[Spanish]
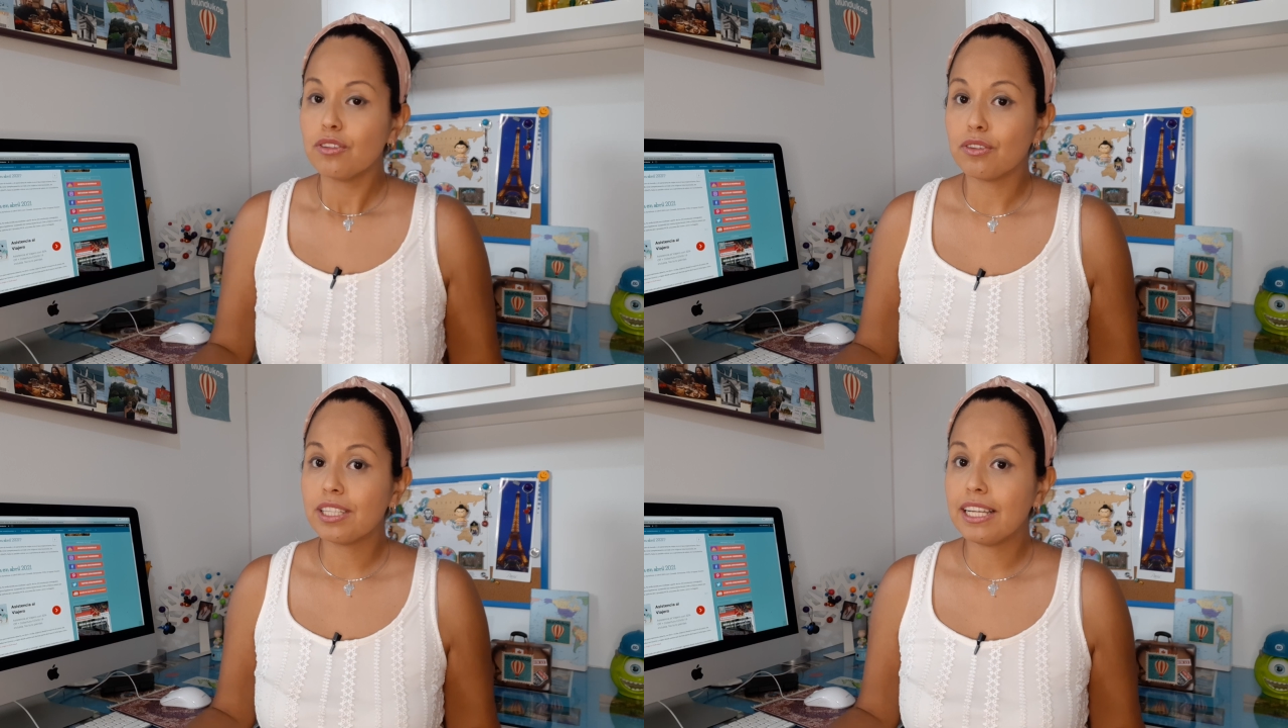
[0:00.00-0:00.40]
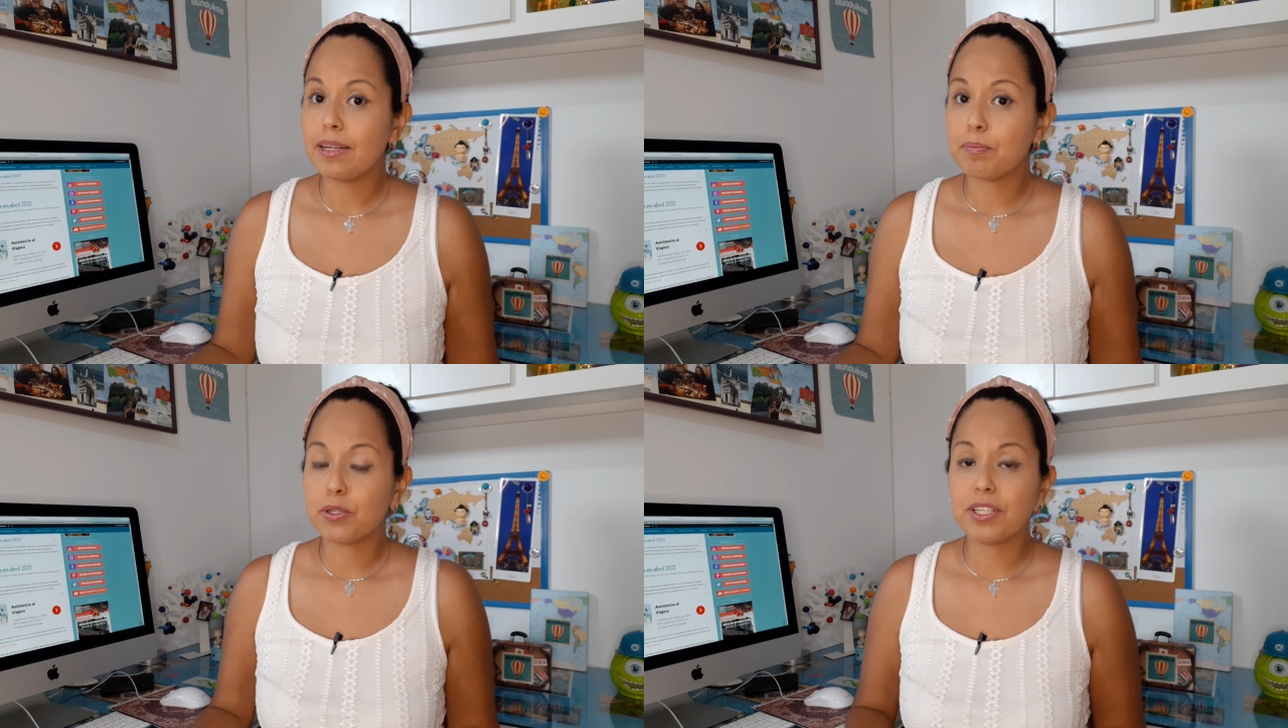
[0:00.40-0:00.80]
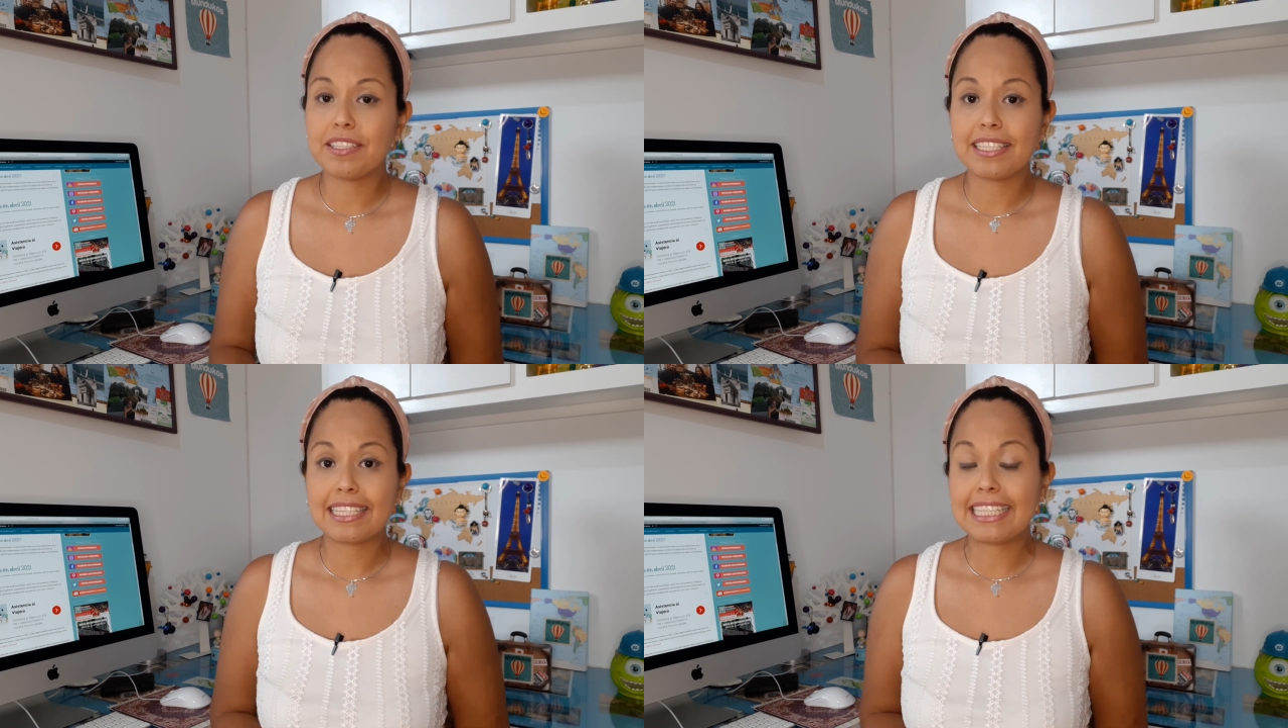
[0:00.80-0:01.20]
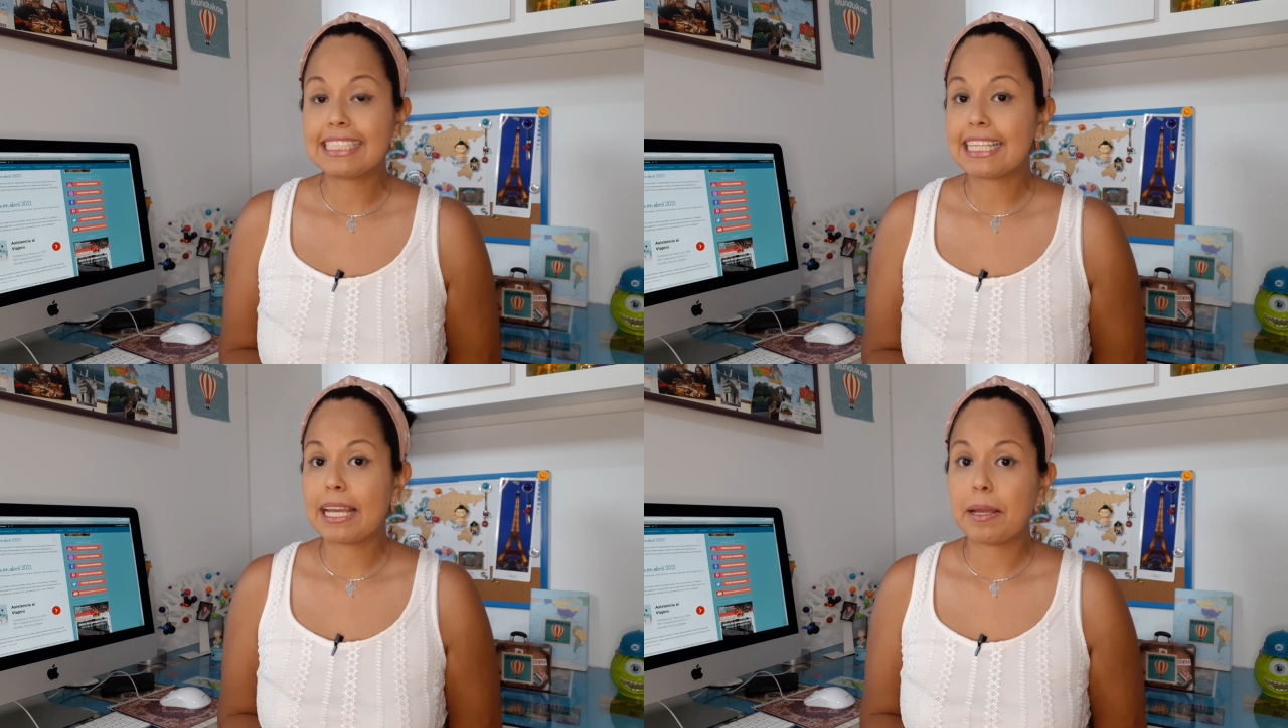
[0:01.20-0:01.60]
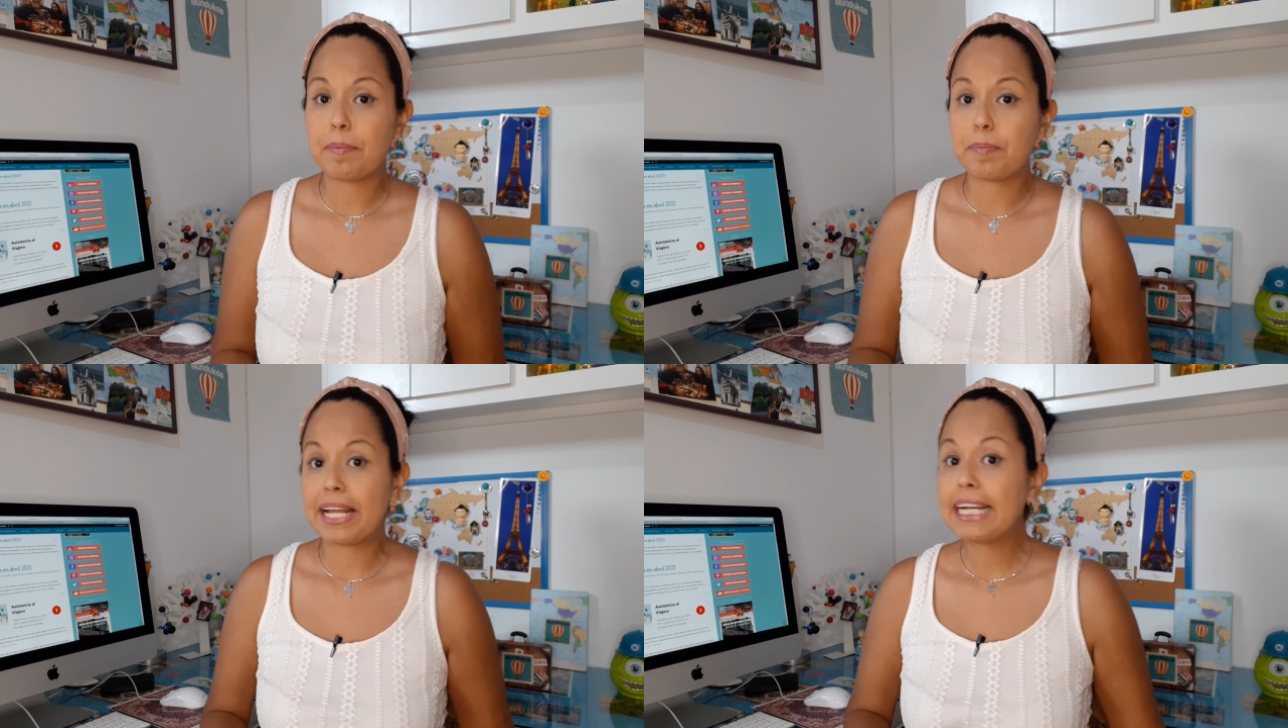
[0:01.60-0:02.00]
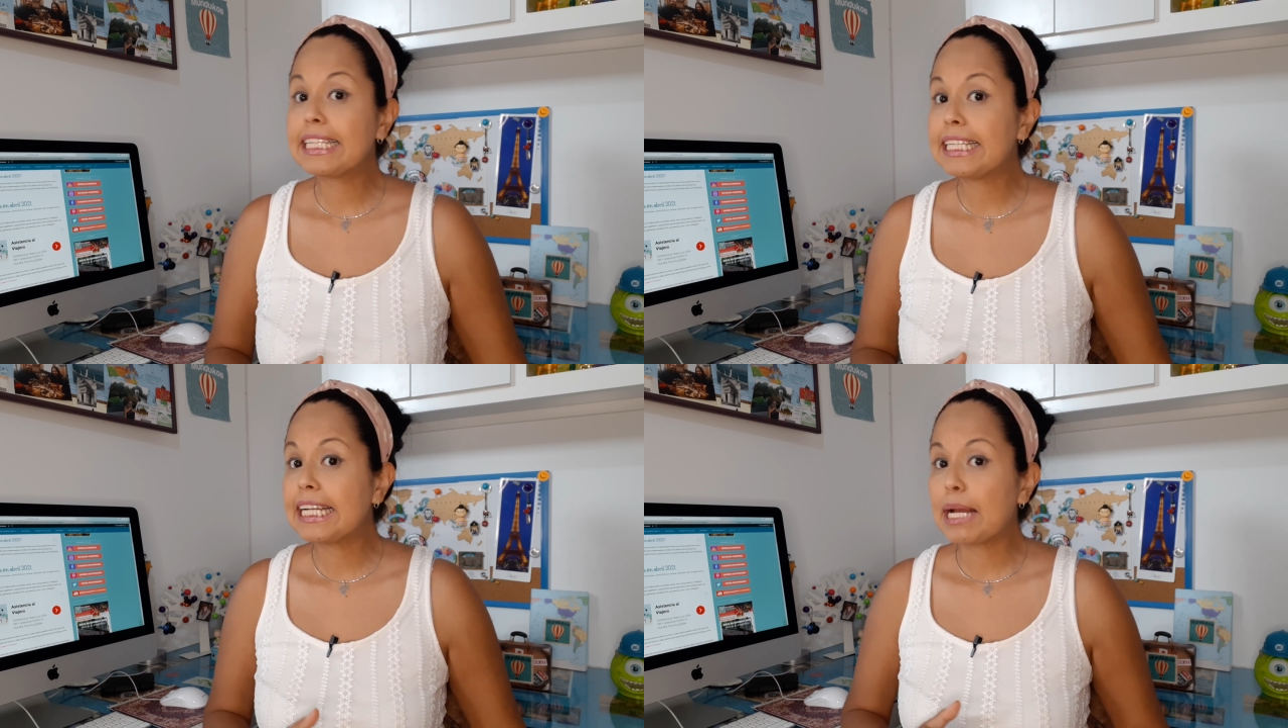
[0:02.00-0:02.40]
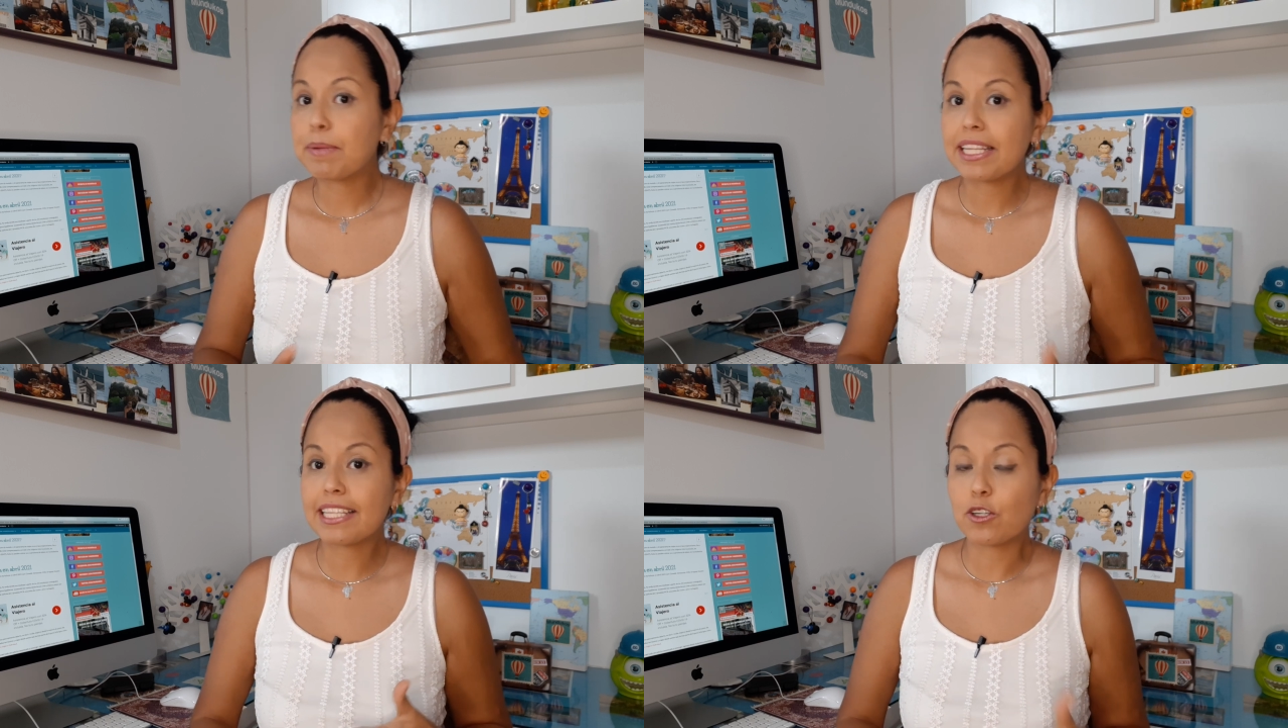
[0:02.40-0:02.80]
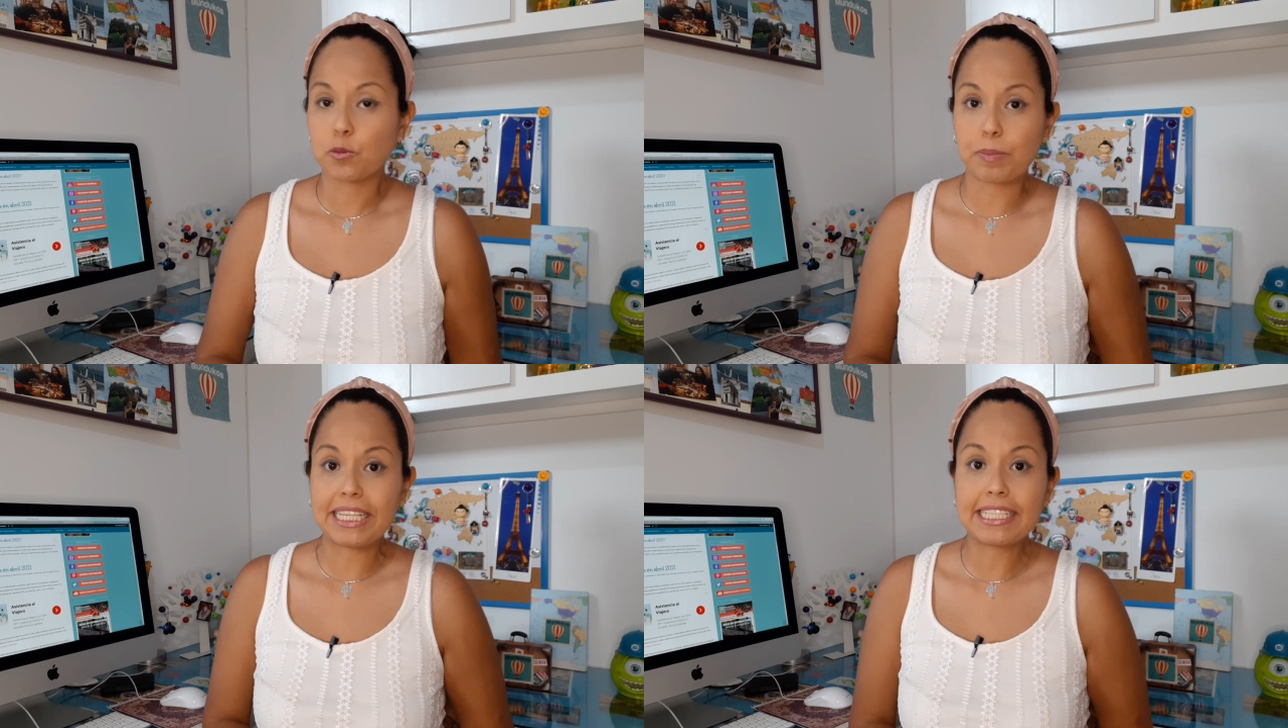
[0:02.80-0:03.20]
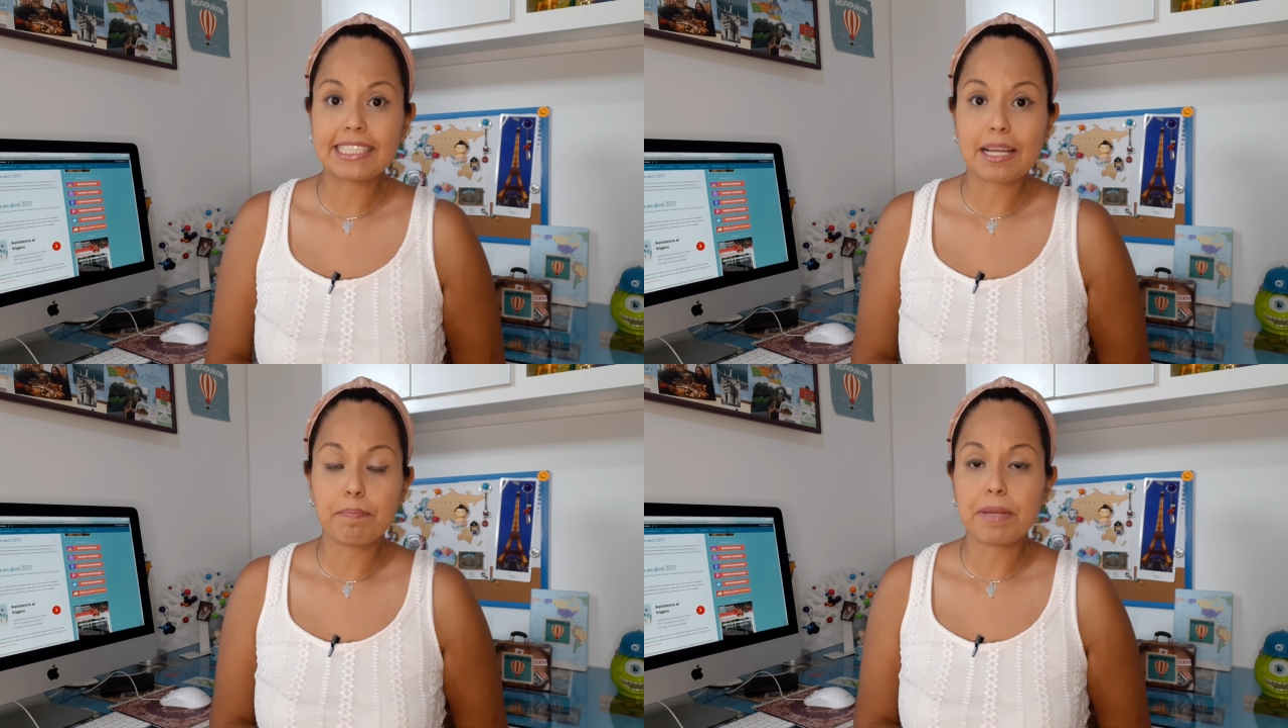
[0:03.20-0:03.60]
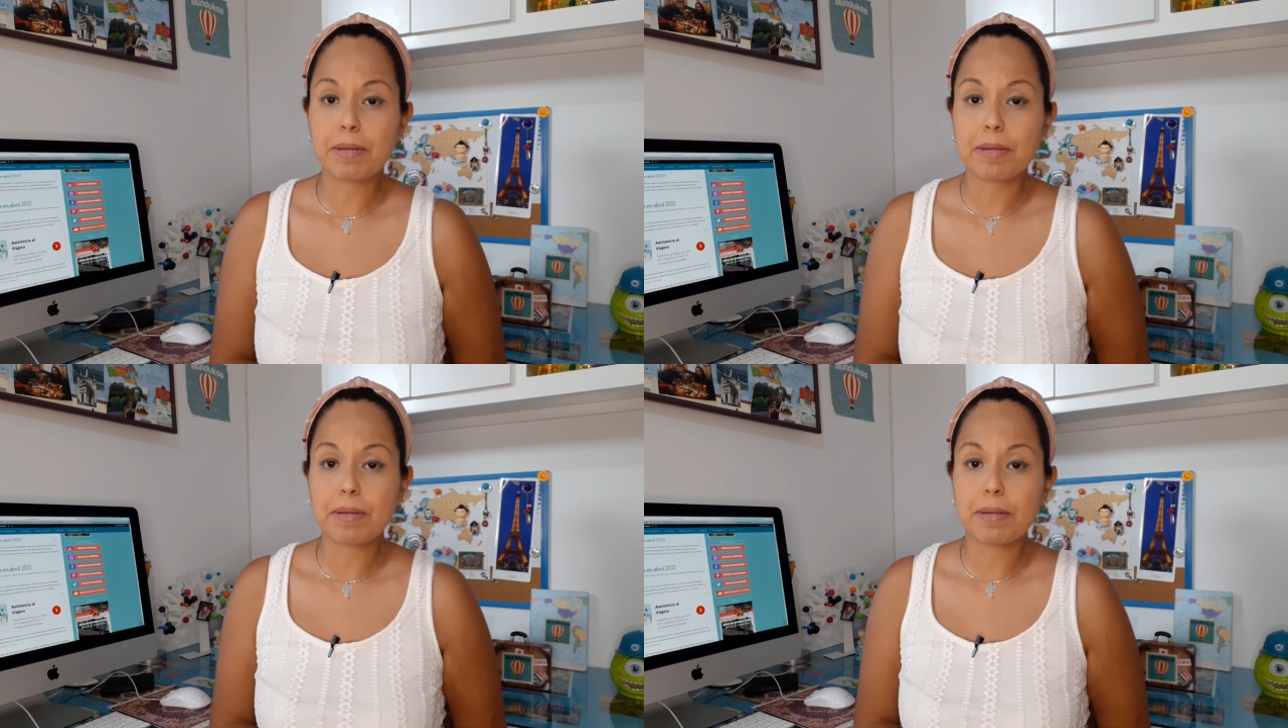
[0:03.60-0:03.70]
donde puedo decirles que prácticamente los países que han